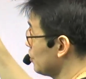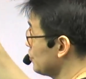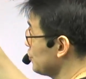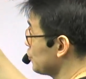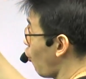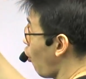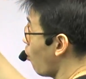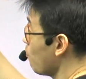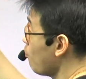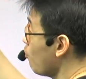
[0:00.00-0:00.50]

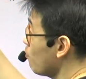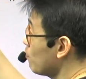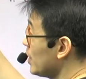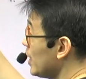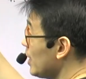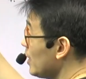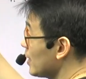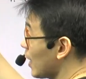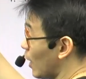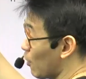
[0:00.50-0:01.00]
2 มุมที่
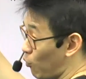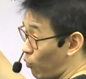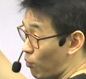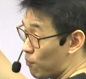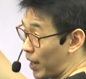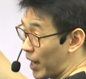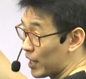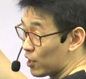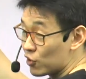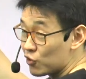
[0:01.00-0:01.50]
เหลือรวม
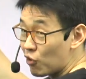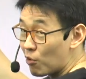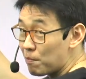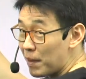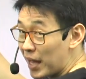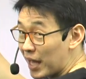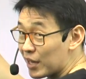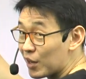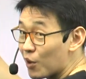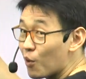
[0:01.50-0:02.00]
กันก็ต้องเป็
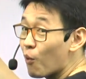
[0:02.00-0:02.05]
น